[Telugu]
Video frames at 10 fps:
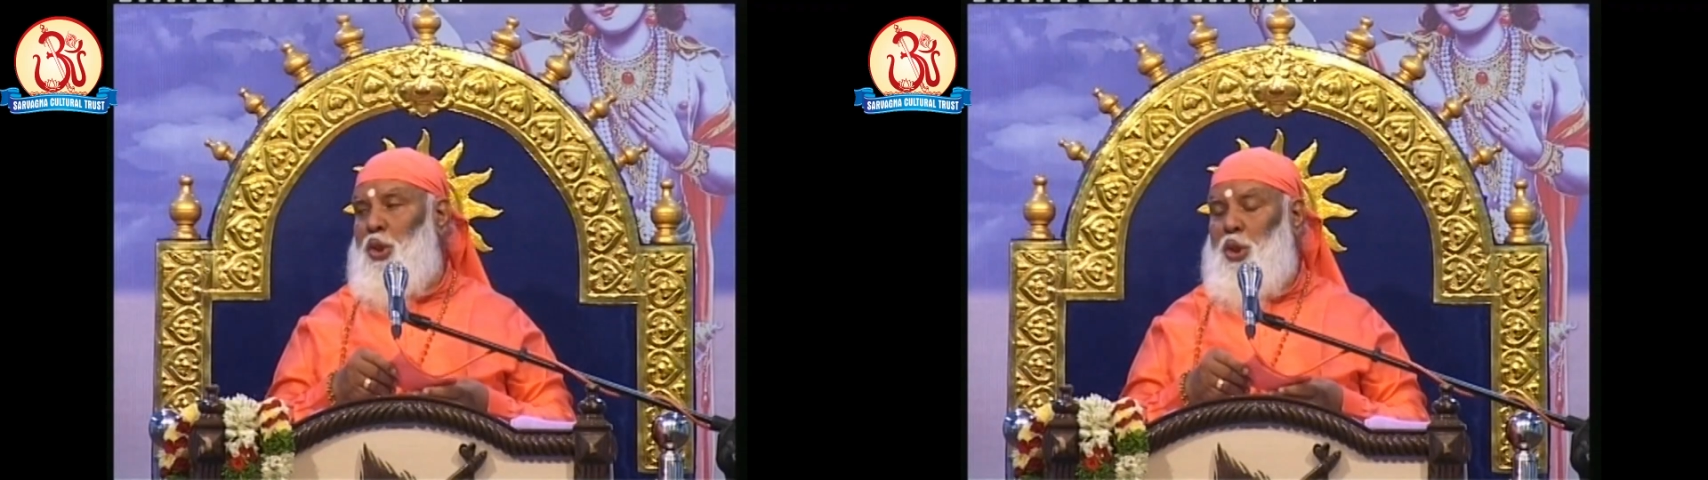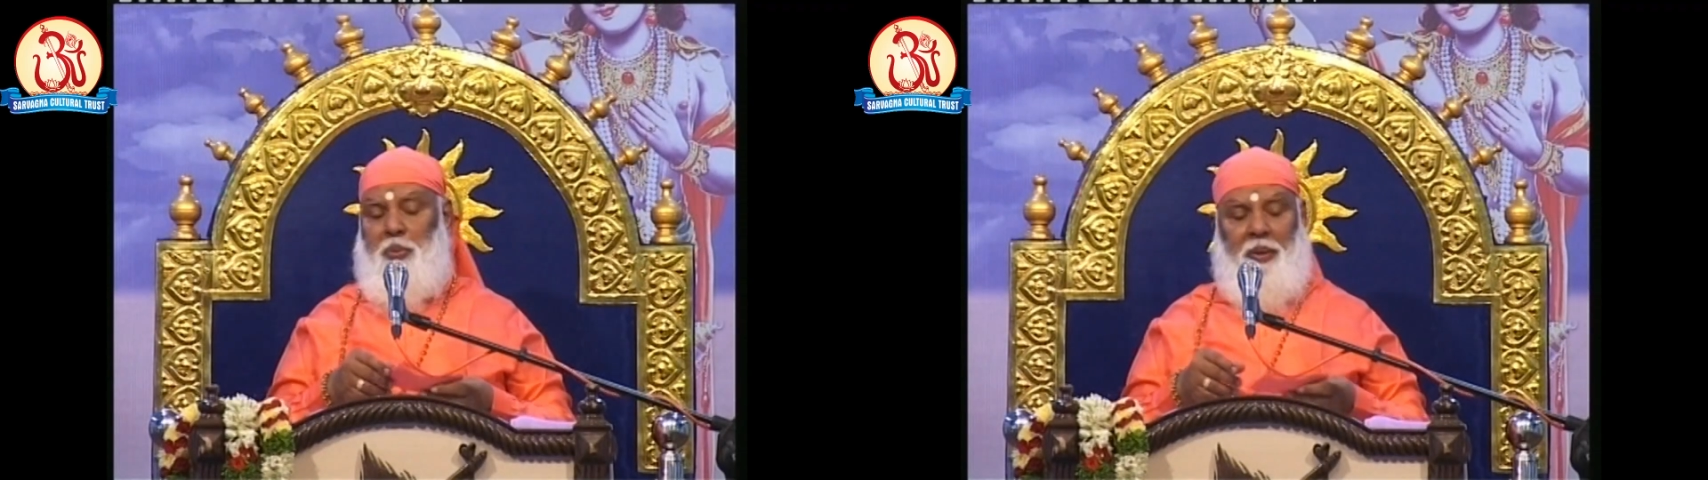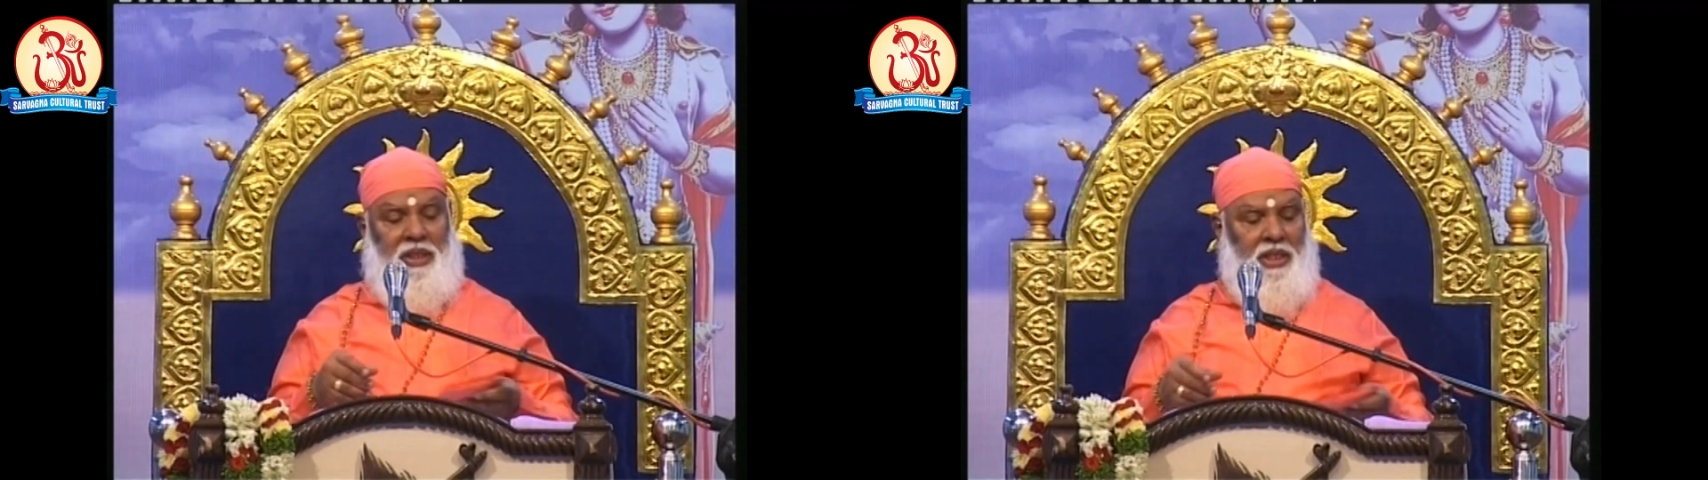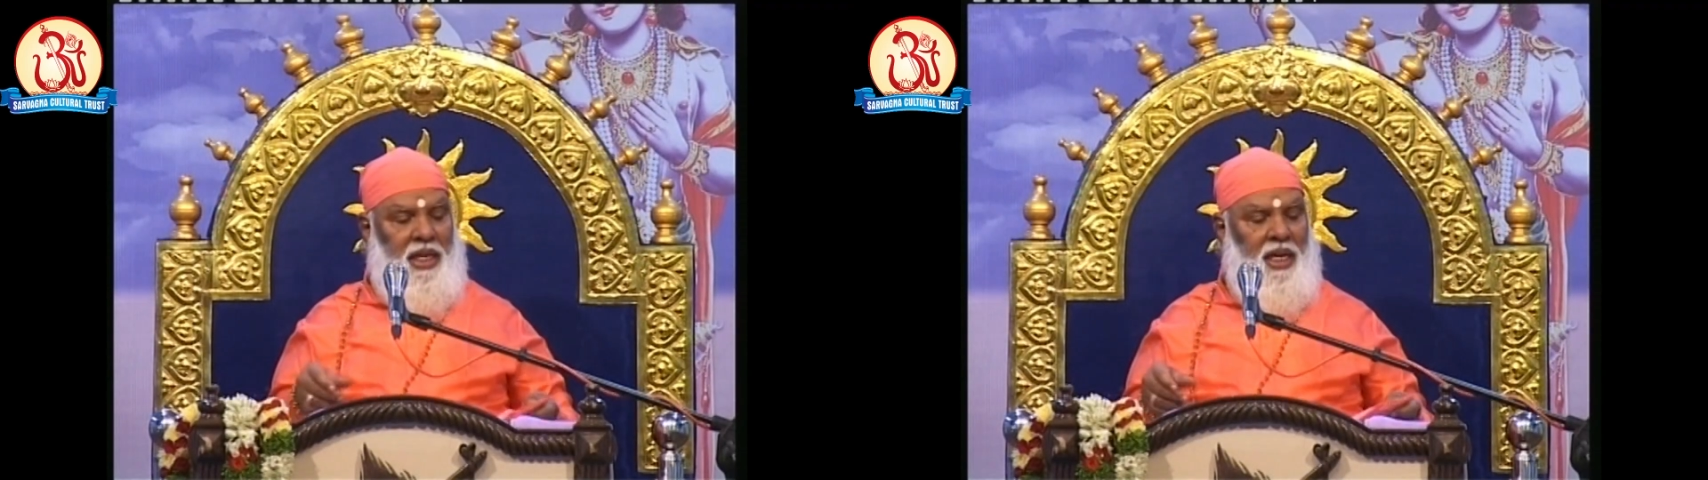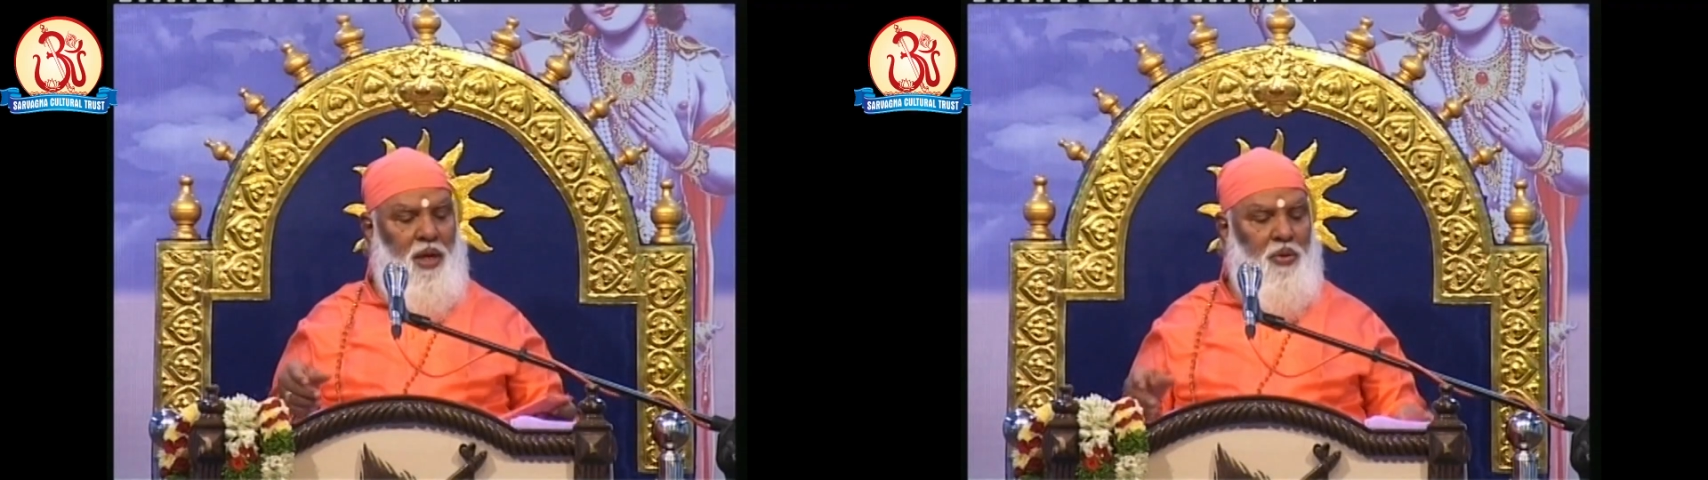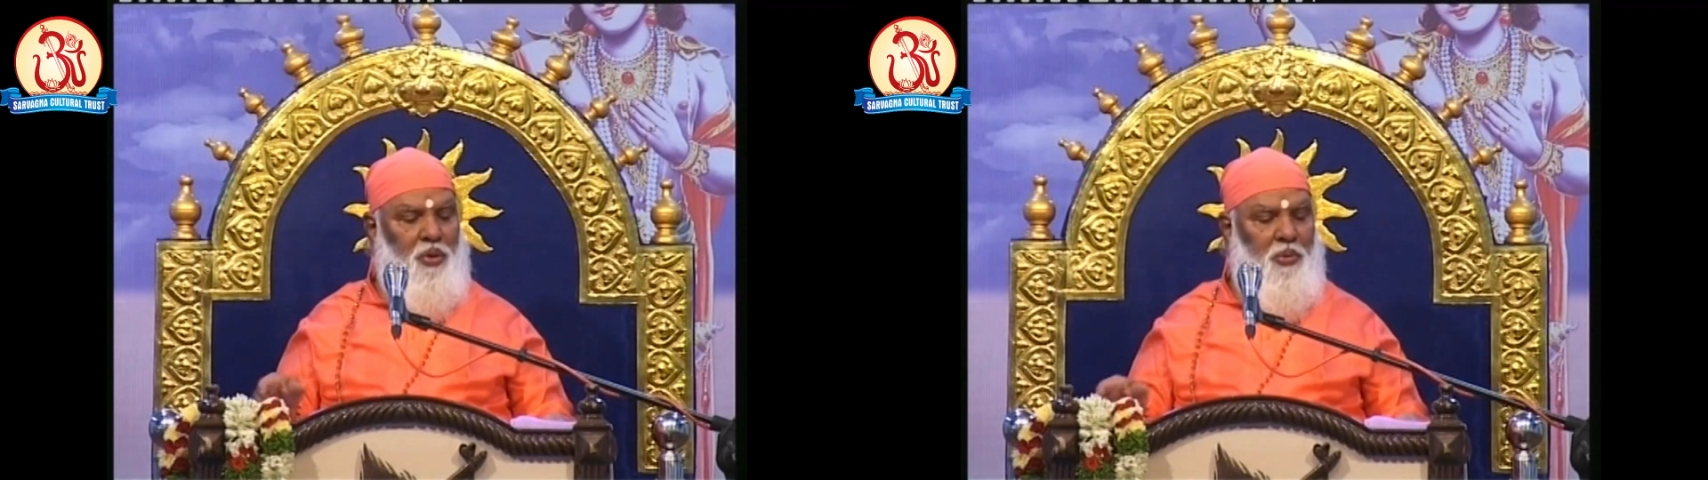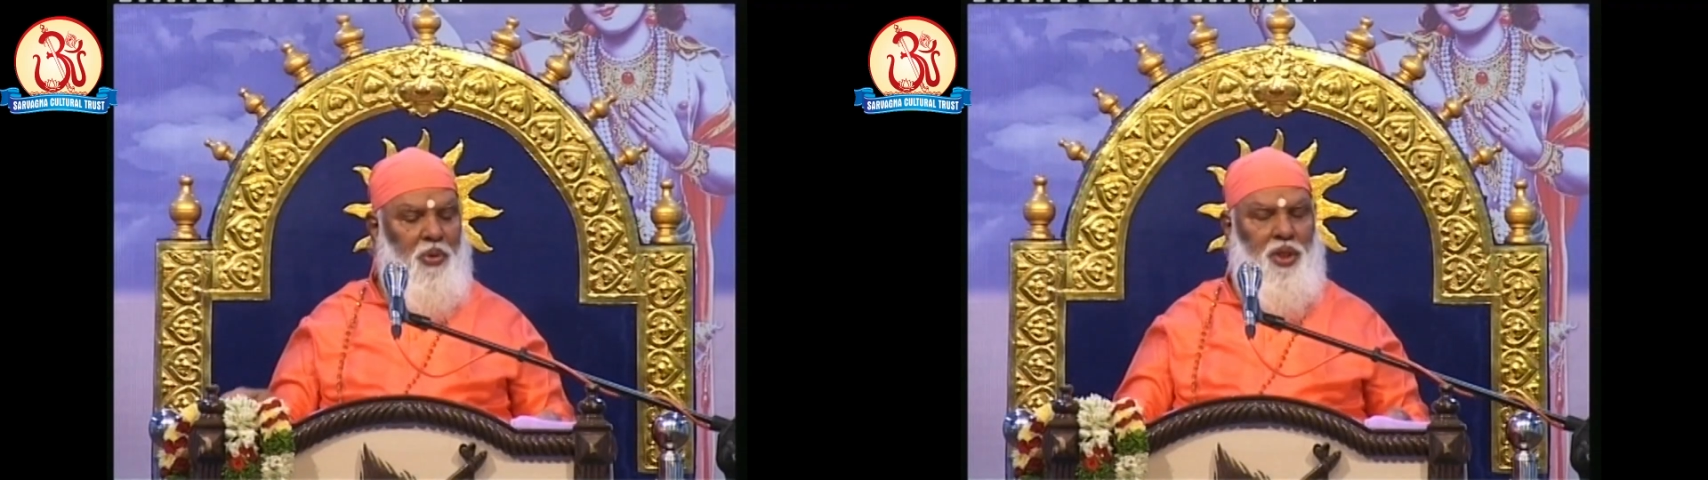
సుస్పష్టంగా గురువు